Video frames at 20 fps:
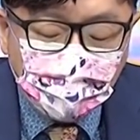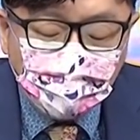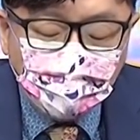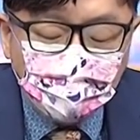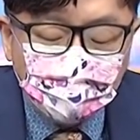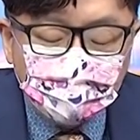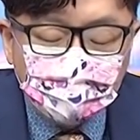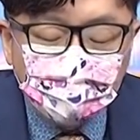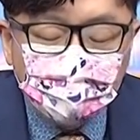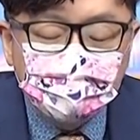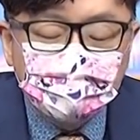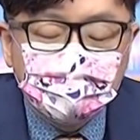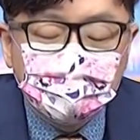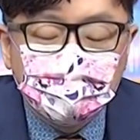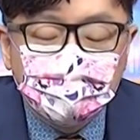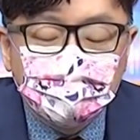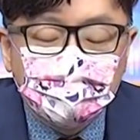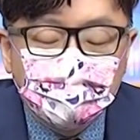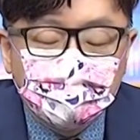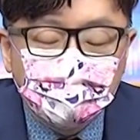部分投资
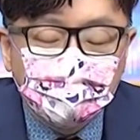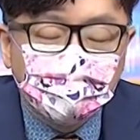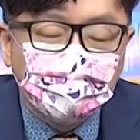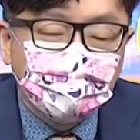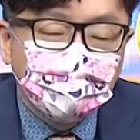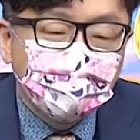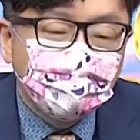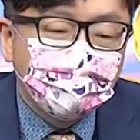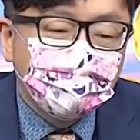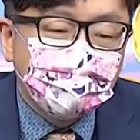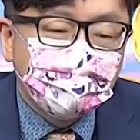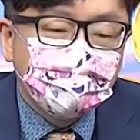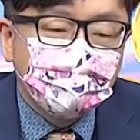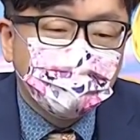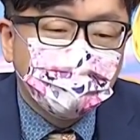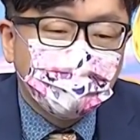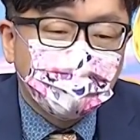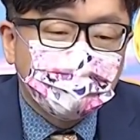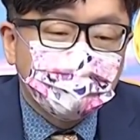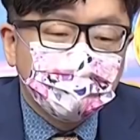人他用了不适
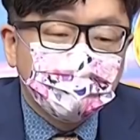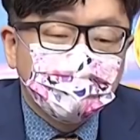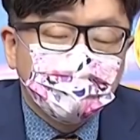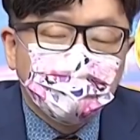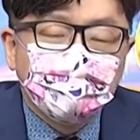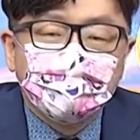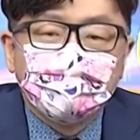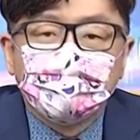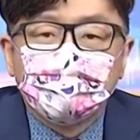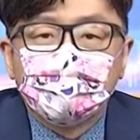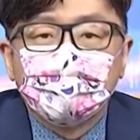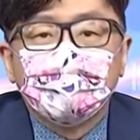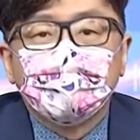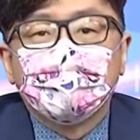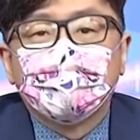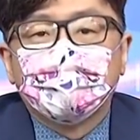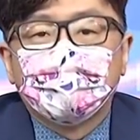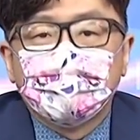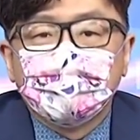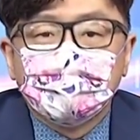合他自己的错误
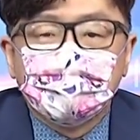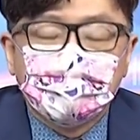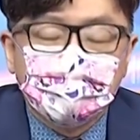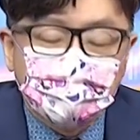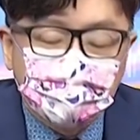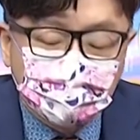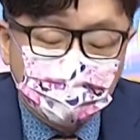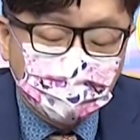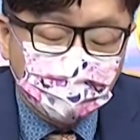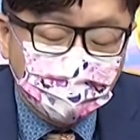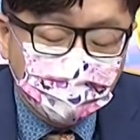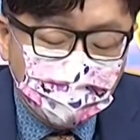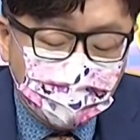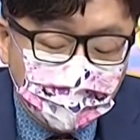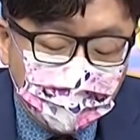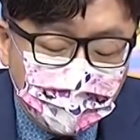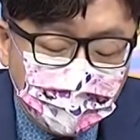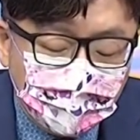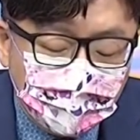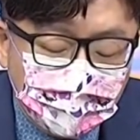的方式哦。
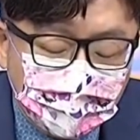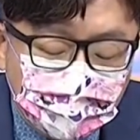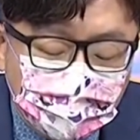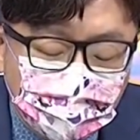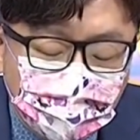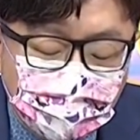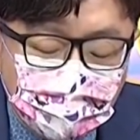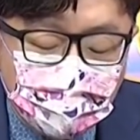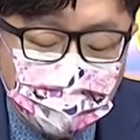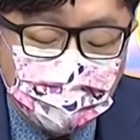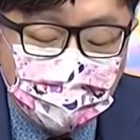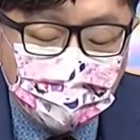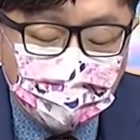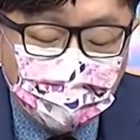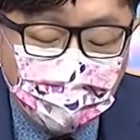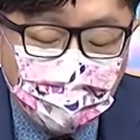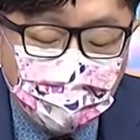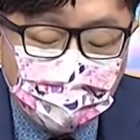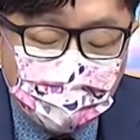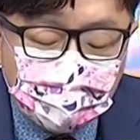那么
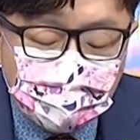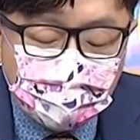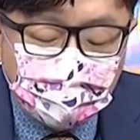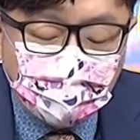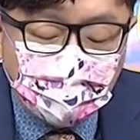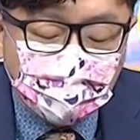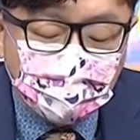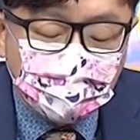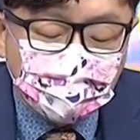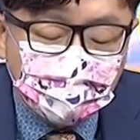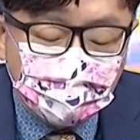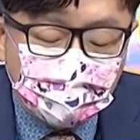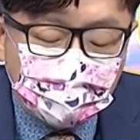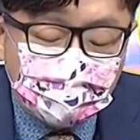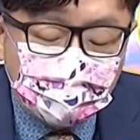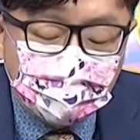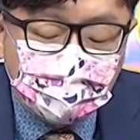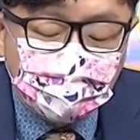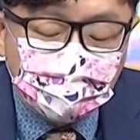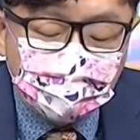并不是每个人都
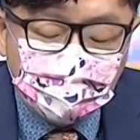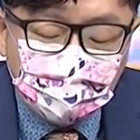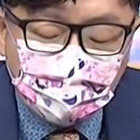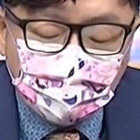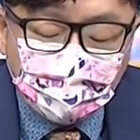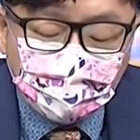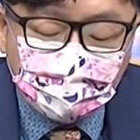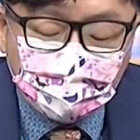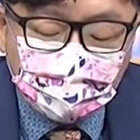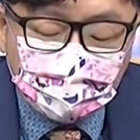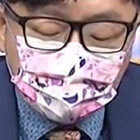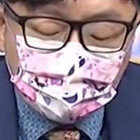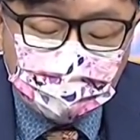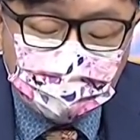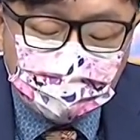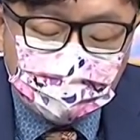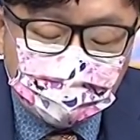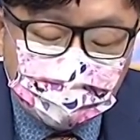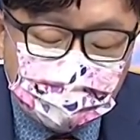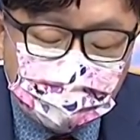适合学巴菲
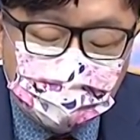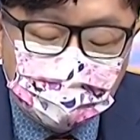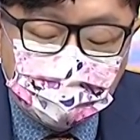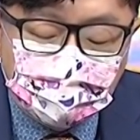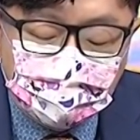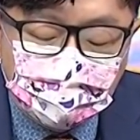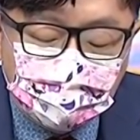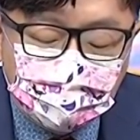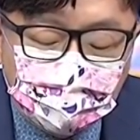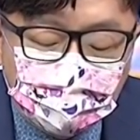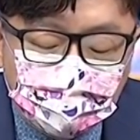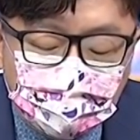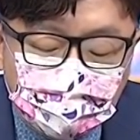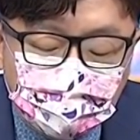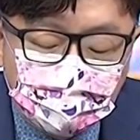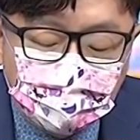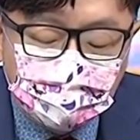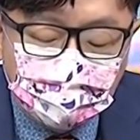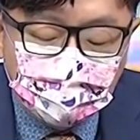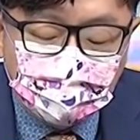特，可是
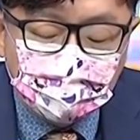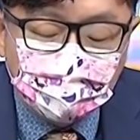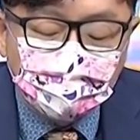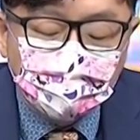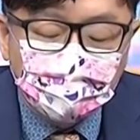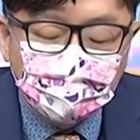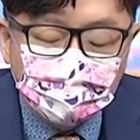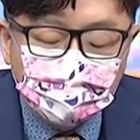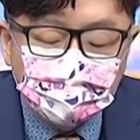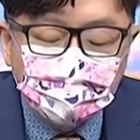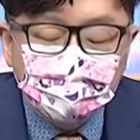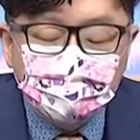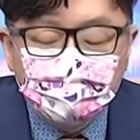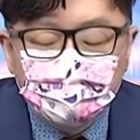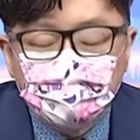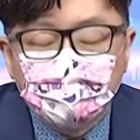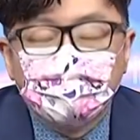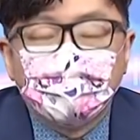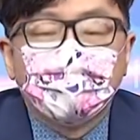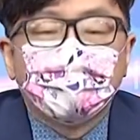很多人都叫你
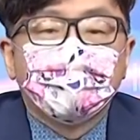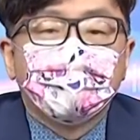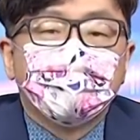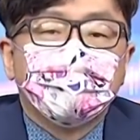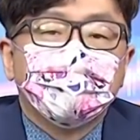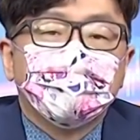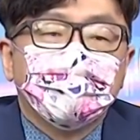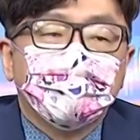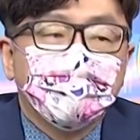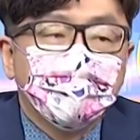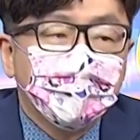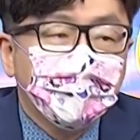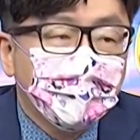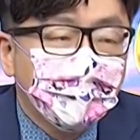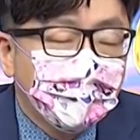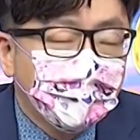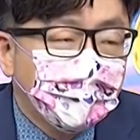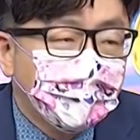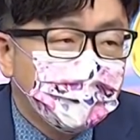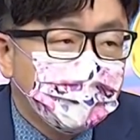学巴菲特，
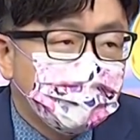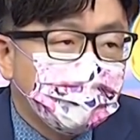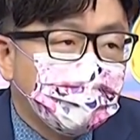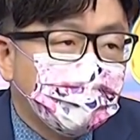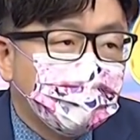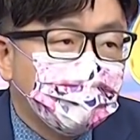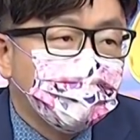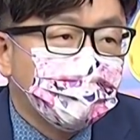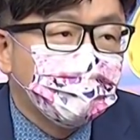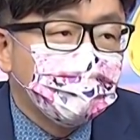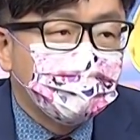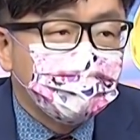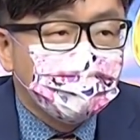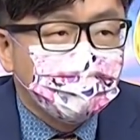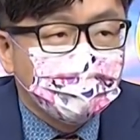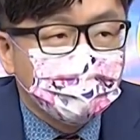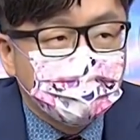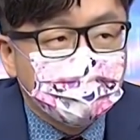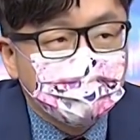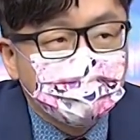这个我就
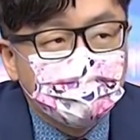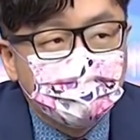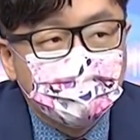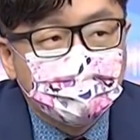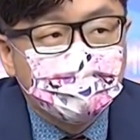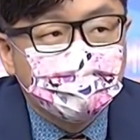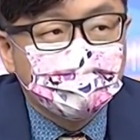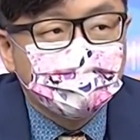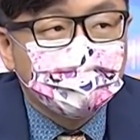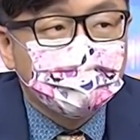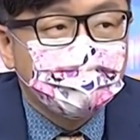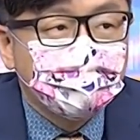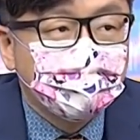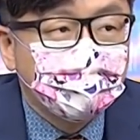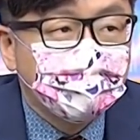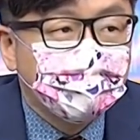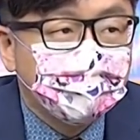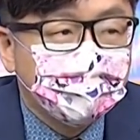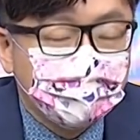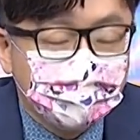觉得
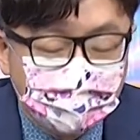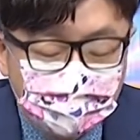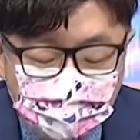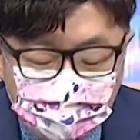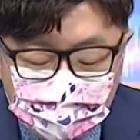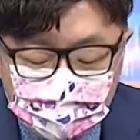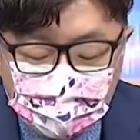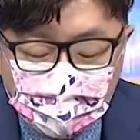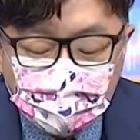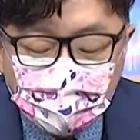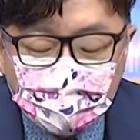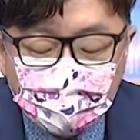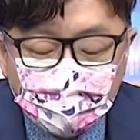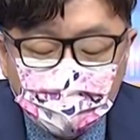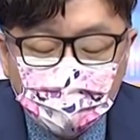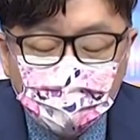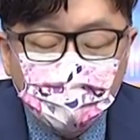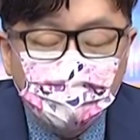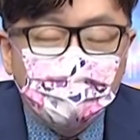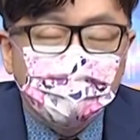三言
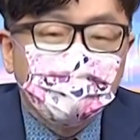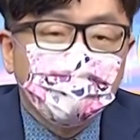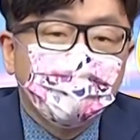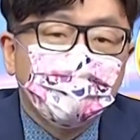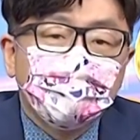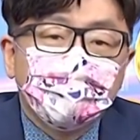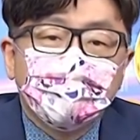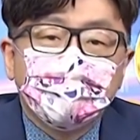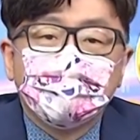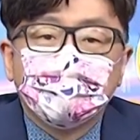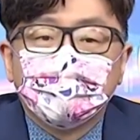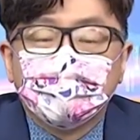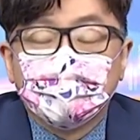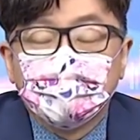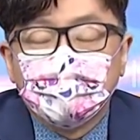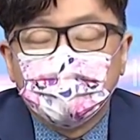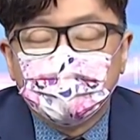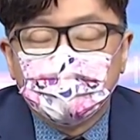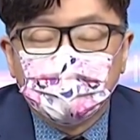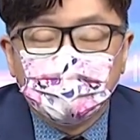两语我也说不清楚
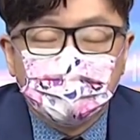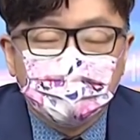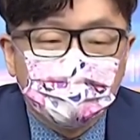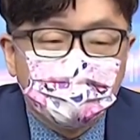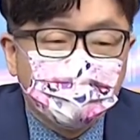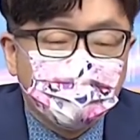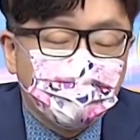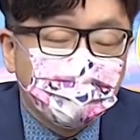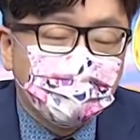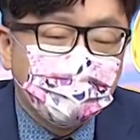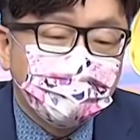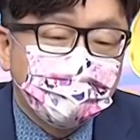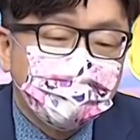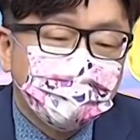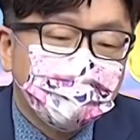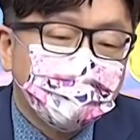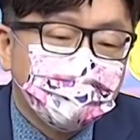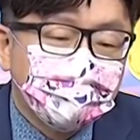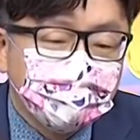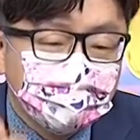跟你了。哦。那但
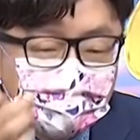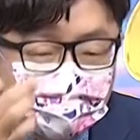是